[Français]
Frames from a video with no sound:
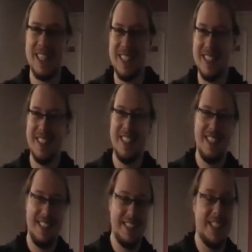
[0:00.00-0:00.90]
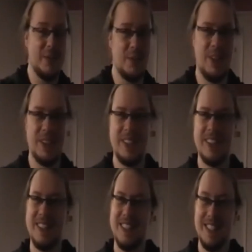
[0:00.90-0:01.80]
livre. Euh, les
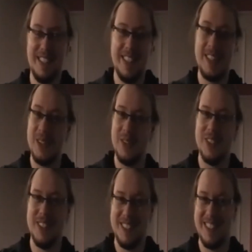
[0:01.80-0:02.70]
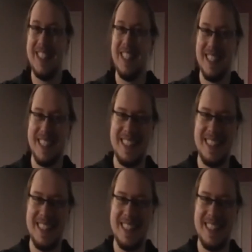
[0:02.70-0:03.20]
artworks, les stands et les